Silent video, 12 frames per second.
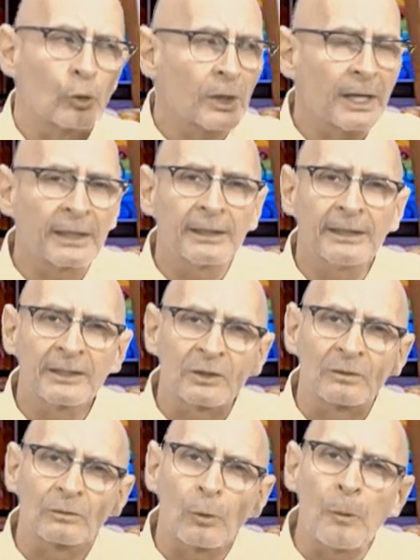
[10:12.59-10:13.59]

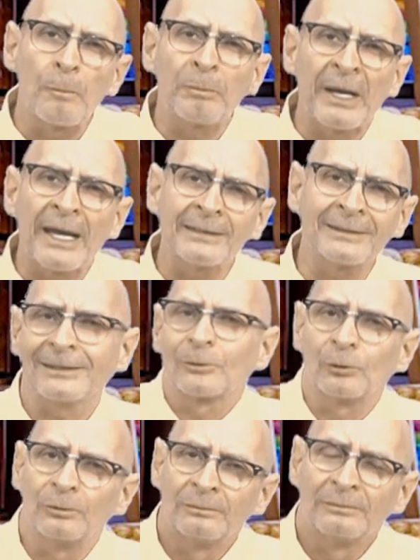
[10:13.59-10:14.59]
colocarles un
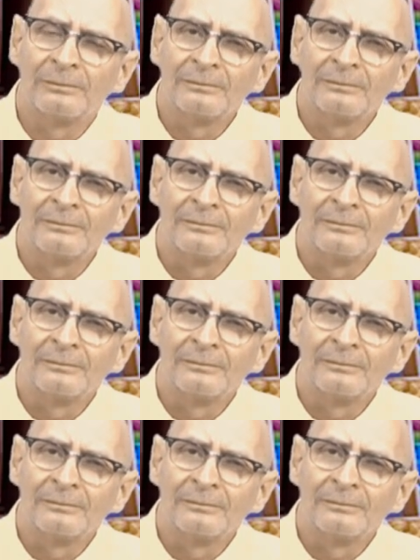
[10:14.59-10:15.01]
plástico